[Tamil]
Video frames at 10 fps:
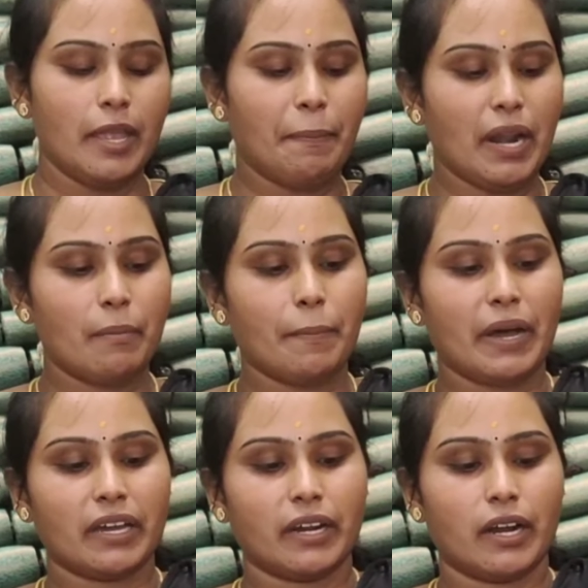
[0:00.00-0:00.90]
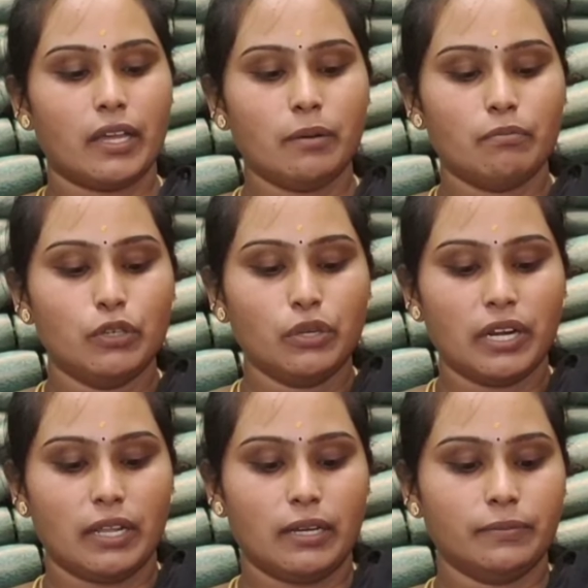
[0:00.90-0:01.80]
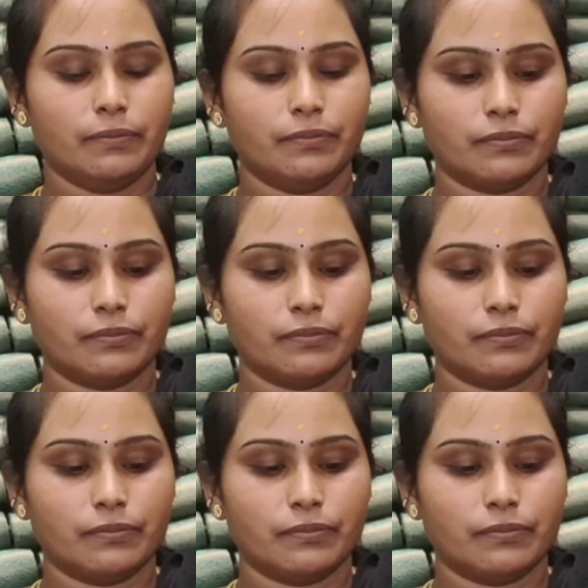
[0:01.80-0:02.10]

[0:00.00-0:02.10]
இப்போ நம்ம பார்க்குற கலர் ப்ளூ கலர்